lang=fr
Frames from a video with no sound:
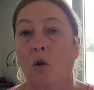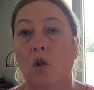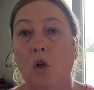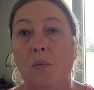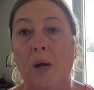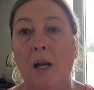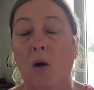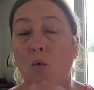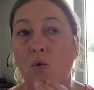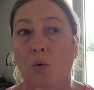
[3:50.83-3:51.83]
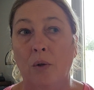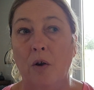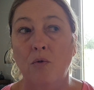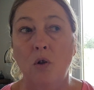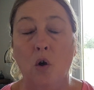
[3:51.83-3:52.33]
tant de faire la route on
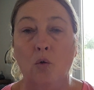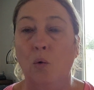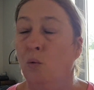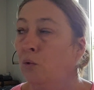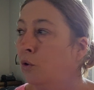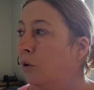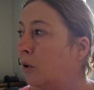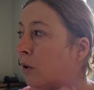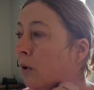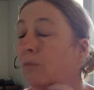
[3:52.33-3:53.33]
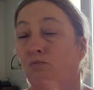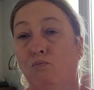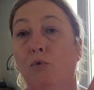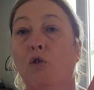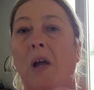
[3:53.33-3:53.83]
a une heure de route
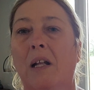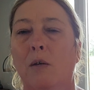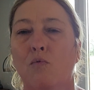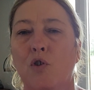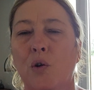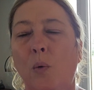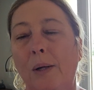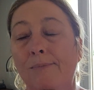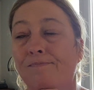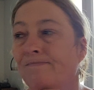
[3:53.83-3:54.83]
parce qu'avec les bouchons hein.